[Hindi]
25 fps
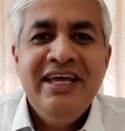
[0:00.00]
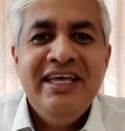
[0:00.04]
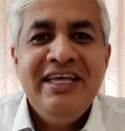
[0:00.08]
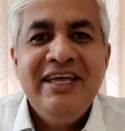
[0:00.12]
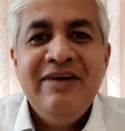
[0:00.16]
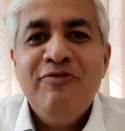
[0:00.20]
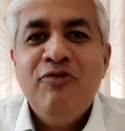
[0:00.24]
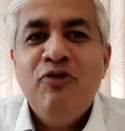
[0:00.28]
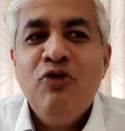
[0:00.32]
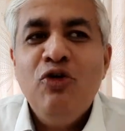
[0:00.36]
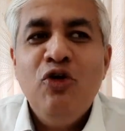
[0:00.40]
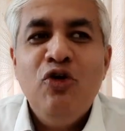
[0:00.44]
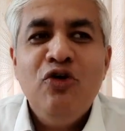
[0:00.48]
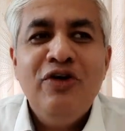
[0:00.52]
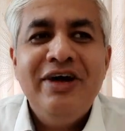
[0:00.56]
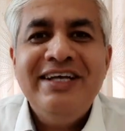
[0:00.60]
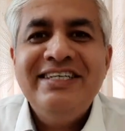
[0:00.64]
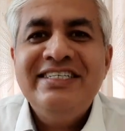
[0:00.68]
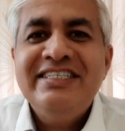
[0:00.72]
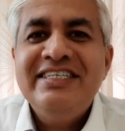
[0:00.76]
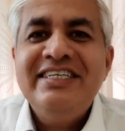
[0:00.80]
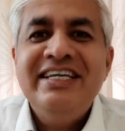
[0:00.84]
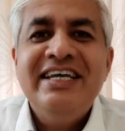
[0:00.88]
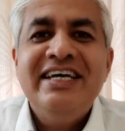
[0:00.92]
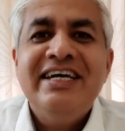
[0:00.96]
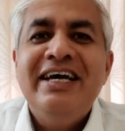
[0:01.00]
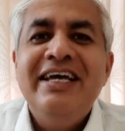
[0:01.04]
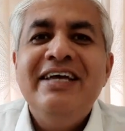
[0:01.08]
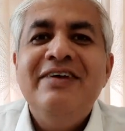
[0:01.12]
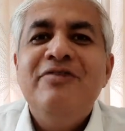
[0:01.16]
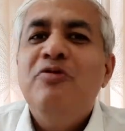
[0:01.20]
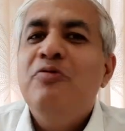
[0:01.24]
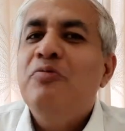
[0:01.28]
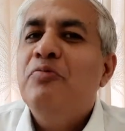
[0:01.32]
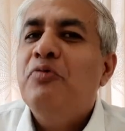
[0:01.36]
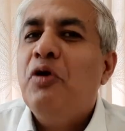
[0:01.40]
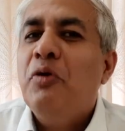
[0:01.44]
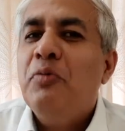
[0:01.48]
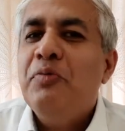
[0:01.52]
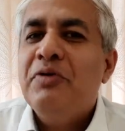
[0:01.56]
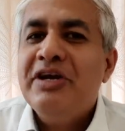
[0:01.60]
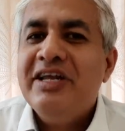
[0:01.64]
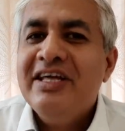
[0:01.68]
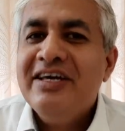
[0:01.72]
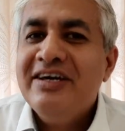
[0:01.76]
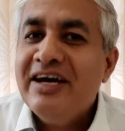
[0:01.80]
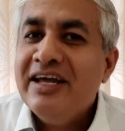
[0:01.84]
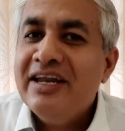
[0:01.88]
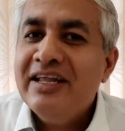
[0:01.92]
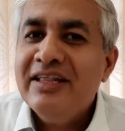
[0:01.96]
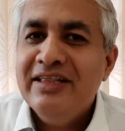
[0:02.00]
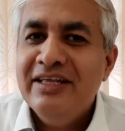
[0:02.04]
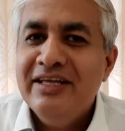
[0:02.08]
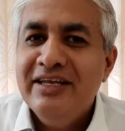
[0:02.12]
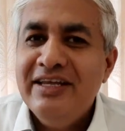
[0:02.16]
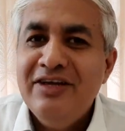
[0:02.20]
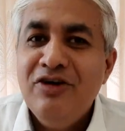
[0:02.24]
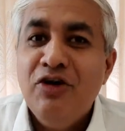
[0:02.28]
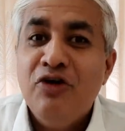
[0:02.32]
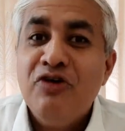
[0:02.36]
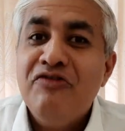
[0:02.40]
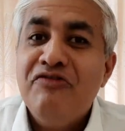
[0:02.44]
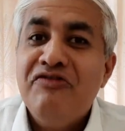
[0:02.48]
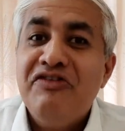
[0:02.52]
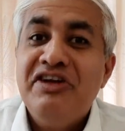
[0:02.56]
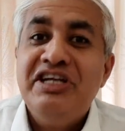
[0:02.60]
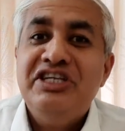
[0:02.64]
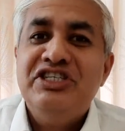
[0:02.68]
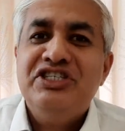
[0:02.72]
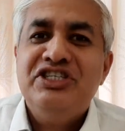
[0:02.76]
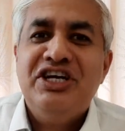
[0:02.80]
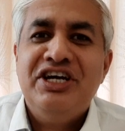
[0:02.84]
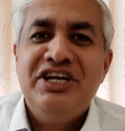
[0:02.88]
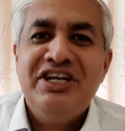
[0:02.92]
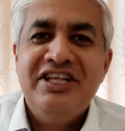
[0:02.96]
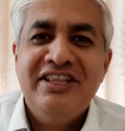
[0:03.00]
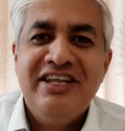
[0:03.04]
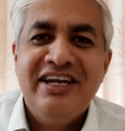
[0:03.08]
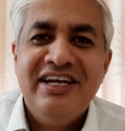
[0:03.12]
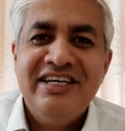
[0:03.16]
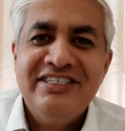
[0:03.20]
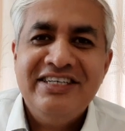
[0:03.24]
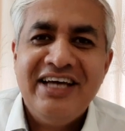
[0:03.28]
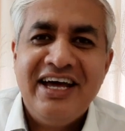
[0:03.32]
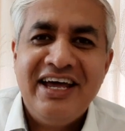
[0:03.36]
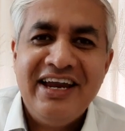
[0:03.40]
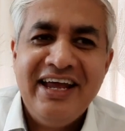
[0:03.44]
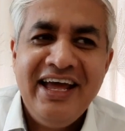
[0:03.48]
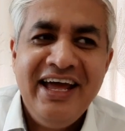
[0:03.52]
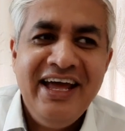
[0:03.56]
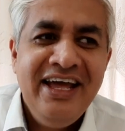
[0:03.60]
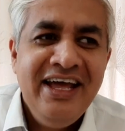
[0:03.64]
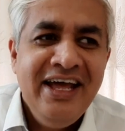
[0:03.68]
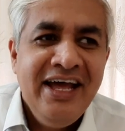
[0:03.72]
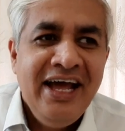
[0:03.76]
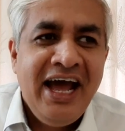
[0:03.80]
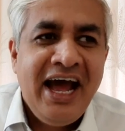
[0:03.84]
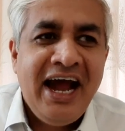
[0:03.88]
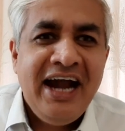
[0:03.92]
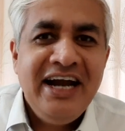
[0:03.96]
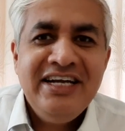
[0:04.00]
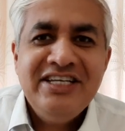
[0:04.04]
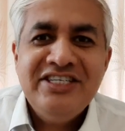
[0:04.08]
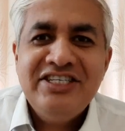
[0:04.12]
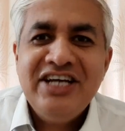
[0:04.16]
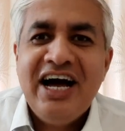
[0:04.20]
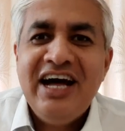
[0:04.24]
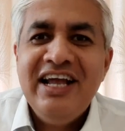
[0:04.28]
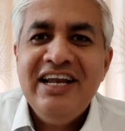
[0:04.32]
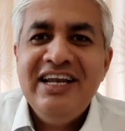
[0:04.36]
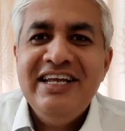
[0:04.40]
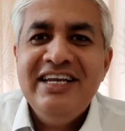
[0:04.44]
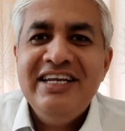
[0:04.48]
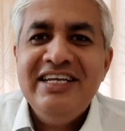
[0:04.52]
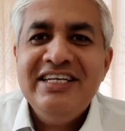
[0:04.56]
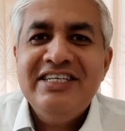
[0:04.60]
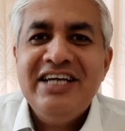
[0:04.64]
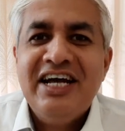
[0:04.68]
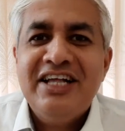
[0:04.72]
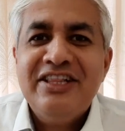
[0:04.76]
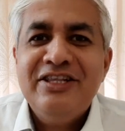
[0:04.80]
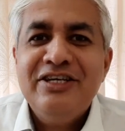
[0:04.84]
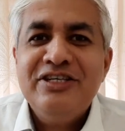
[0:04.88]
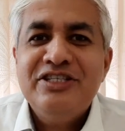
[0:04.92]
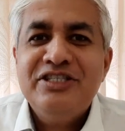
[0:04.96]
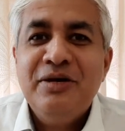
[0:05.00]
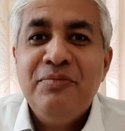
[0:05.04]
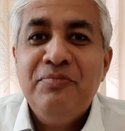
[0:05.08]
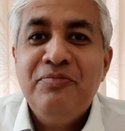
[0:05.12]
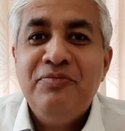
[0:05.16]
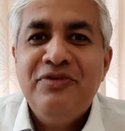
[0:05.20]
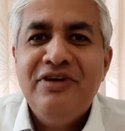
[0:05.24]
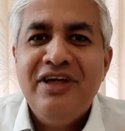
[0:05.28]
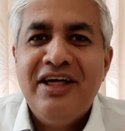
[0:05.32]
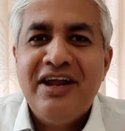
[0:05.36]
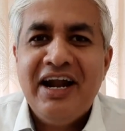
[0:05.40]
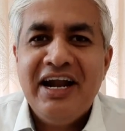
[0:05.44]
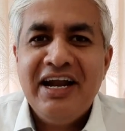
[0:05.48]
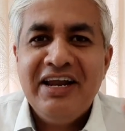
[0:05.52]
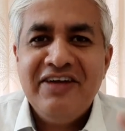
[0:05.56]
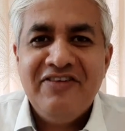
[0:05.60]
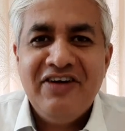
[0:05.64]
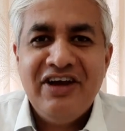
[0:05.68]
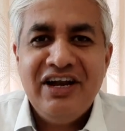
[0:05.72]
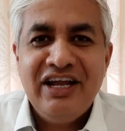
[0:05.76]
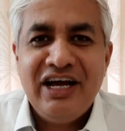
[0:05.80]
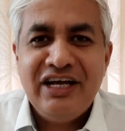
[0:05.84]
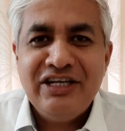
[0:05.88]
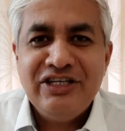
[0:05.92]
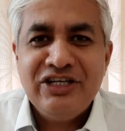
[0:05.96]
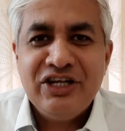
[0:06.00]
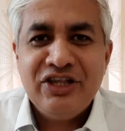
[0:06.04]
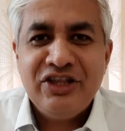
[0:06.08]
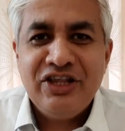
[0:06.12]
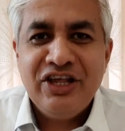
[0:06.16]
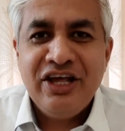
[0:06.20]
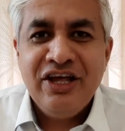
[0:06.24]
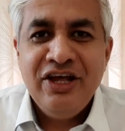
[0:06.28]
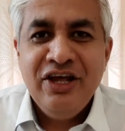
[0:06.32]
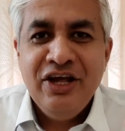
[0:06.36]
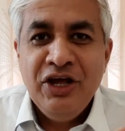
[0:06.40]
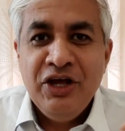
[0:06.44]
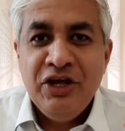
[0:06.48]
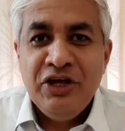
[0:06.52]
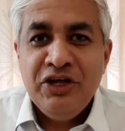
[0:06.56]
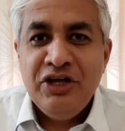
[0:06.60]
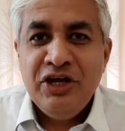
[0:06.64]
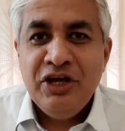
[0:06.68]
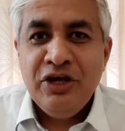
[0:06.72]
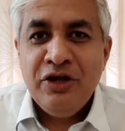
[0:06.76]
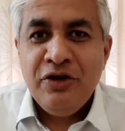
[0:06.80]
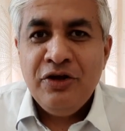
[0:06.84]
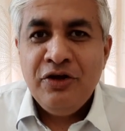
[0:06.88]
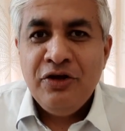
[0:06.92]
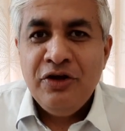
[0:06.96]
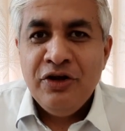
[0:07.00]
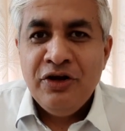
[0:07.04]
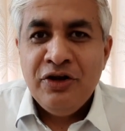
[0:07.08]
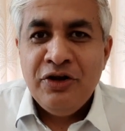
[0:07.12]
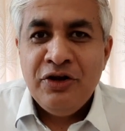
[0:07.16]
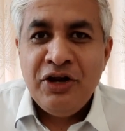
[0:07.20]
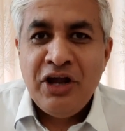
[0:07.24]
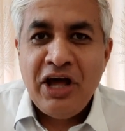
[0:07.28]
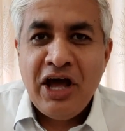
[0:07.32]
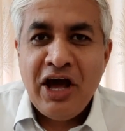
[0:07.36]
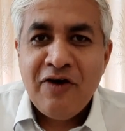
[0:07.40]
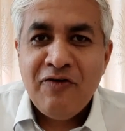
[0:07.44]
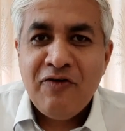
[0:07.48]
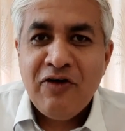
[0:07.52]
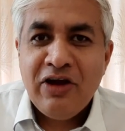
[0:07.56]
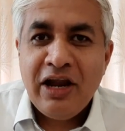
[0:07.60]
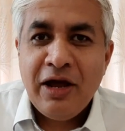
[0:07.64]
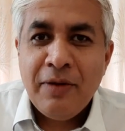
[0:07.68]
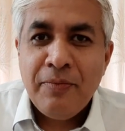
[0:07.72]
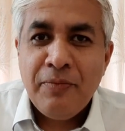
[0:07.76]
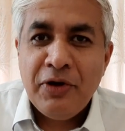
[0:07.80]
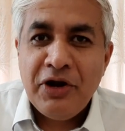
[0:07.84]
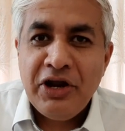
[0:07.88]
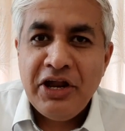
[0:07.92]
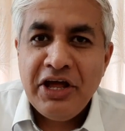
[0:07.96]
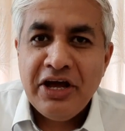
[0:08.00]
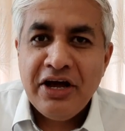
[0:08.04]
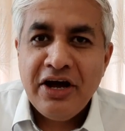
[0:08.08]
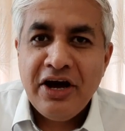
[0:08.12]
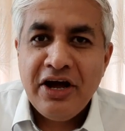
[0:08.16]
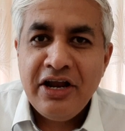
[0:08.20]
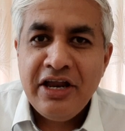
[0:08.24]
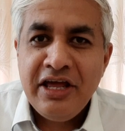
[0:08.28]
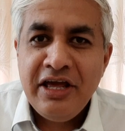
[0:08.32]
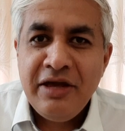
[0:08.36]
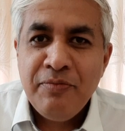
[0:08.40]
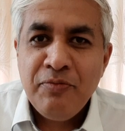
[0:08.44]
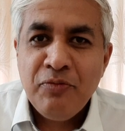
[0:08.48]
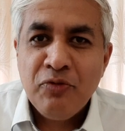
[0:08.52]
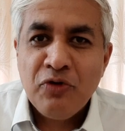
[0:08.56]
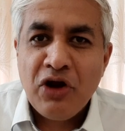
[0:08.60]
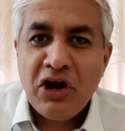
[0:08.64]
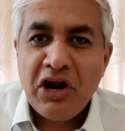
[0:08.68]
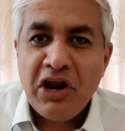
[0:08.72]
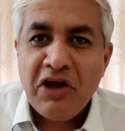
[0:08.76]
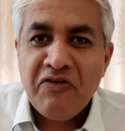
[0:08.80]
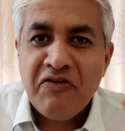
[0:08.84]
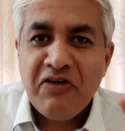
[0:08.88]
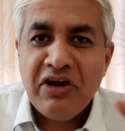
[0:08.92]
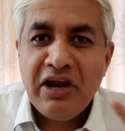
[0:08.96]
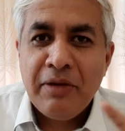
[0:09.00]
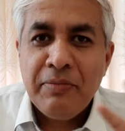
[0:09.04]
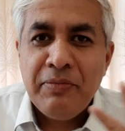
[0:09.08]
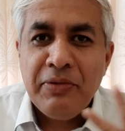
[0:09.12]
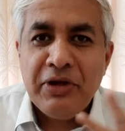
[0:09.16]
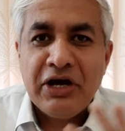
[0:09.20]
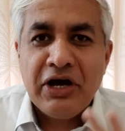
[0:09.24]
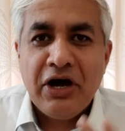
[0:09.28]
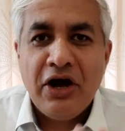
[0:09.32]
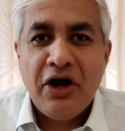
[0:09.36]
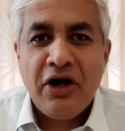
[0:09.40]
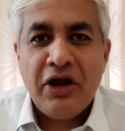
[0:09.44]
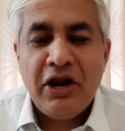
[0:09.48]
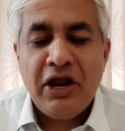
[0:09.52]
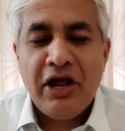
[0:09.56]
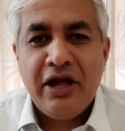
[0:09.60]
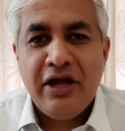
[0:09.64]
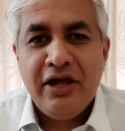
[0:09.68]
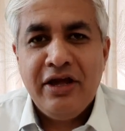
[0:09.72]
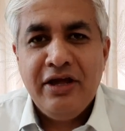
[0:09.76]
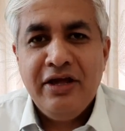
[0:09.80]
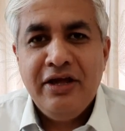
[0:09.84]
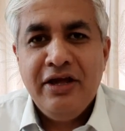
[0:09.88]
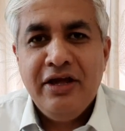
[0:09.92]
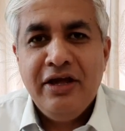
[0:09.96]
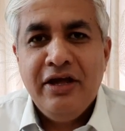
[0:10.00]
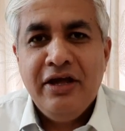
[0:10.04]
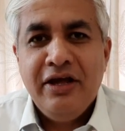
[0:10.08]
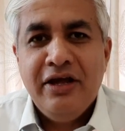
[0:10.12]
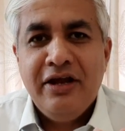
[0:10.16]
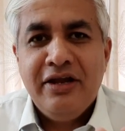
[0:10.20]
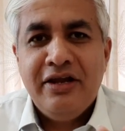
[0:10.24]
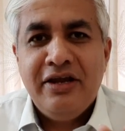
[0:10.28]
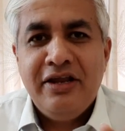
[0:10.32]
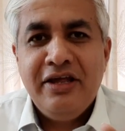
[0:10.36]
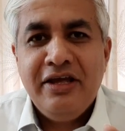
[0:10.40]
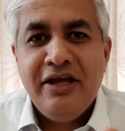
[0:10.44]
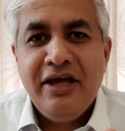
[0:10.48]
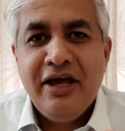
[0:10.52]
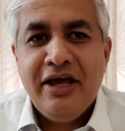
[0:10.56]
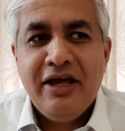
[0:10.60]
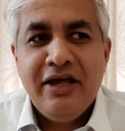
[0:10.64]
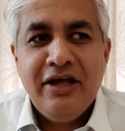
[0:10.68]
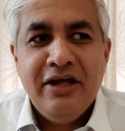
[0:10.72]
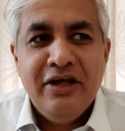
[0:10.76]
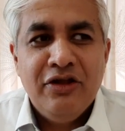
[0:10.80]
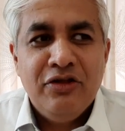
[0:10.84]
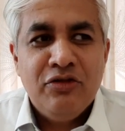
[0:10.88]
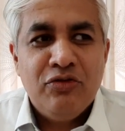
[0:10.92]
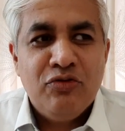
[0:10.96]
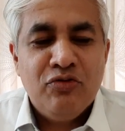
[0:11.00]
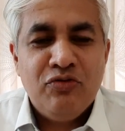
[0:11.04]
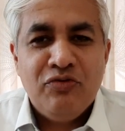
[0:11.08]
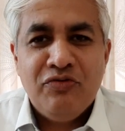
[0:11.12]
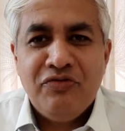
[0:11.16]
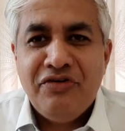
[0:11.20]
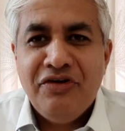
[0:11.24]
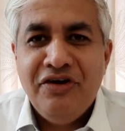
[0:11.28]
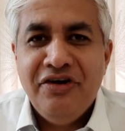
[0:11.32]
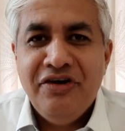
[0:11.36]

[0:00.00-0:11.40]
ये वो लोग हैं जिनने कहीं कोई प्रॉपर्टी खरीदी नहीं और फ्रेश खरीदना चाह रहे हैं एंड जहाँ लेने चाहते हैं सब डराने वाले आ जाते हैं ये नया वाला बनेगा नहीं पुराना वाला बेकार है ठीक है तो